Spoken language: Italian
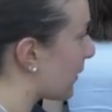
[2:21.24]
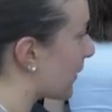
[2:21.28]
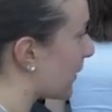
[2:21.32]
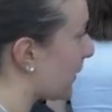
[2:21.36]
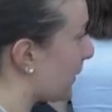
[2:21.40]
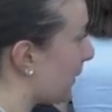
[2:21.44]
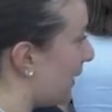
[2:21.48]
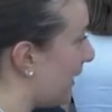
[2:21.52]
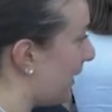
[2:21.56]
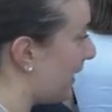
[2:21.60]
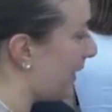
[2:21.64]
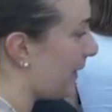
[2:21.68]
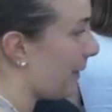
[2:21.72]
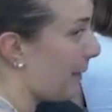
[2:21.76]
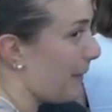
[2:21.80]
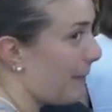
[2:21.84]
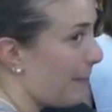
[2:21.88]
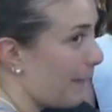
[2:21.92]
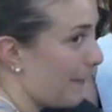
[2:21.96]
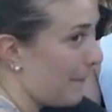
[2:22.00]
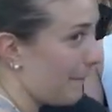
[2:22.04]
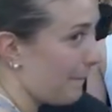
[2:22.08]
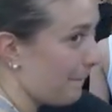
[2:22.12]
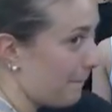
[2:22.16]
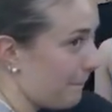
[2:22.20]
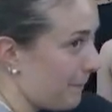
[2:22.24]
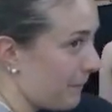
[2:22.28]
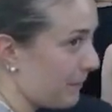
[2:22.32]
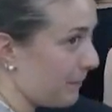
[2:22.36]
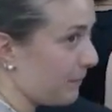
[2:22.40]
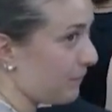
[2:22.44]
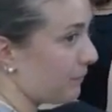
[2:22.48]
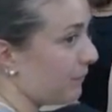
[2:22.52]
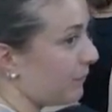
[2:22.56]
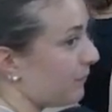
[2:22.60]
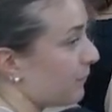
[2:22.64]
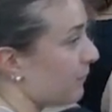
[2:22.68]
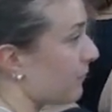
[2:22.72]
è diverso.
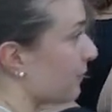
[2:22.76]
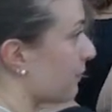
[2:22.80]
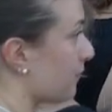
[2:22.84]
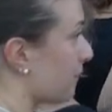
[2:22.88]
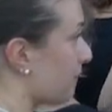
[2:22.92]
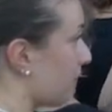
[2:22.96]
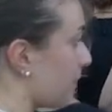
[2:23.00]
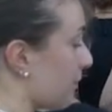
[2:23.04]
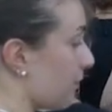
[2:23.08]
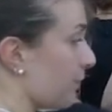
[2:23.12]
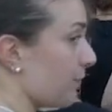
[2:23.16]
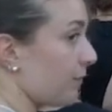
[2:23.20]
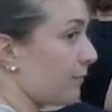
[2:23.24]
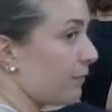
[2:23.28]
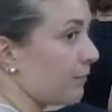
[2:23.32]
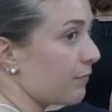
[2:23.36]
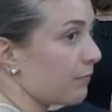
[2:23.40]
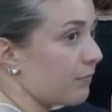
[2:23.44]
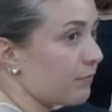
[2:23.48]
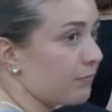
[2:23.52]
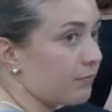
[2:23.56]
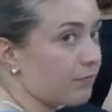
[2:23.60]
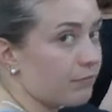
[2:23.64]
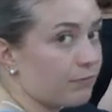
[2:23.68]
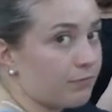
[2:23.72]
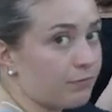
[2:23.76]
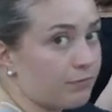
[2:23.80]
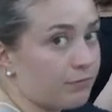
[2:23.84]
Non è cambiato